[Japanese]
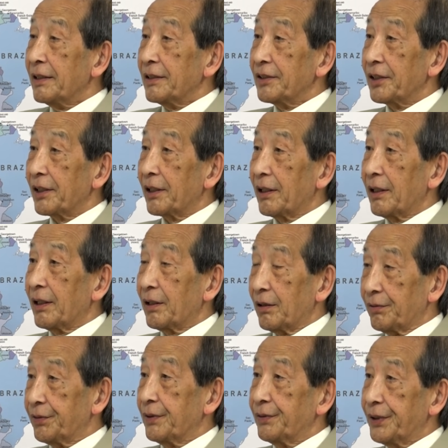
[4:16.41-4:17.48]
それから
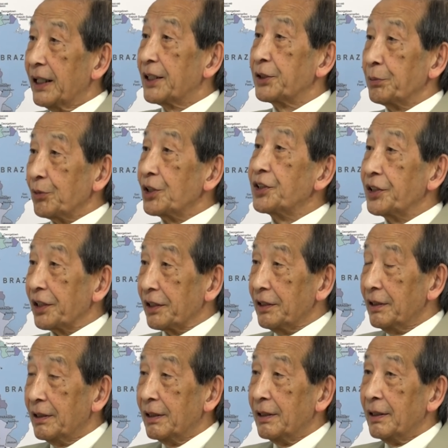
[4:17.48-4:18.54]
フランスも一隻